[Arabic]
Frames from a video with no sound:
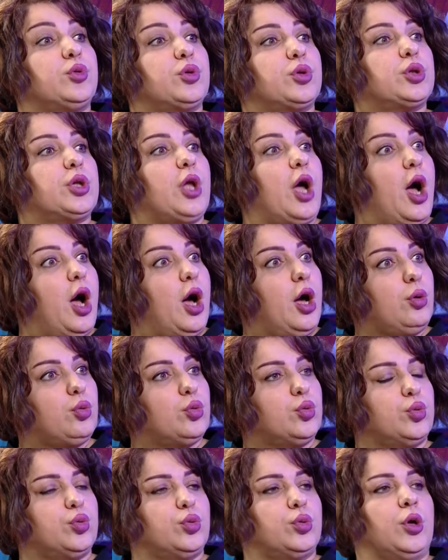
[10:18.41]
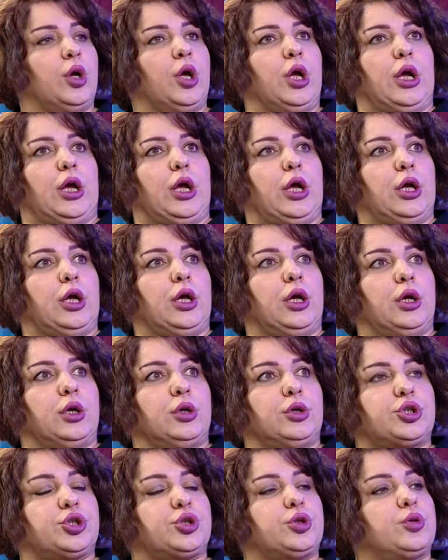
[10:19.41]
كتار
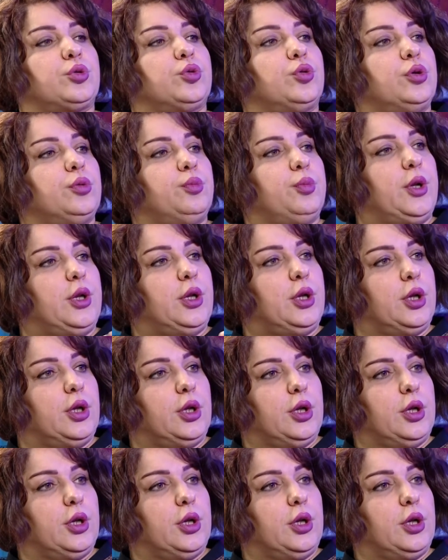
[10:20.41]
ويشتركون آه، بال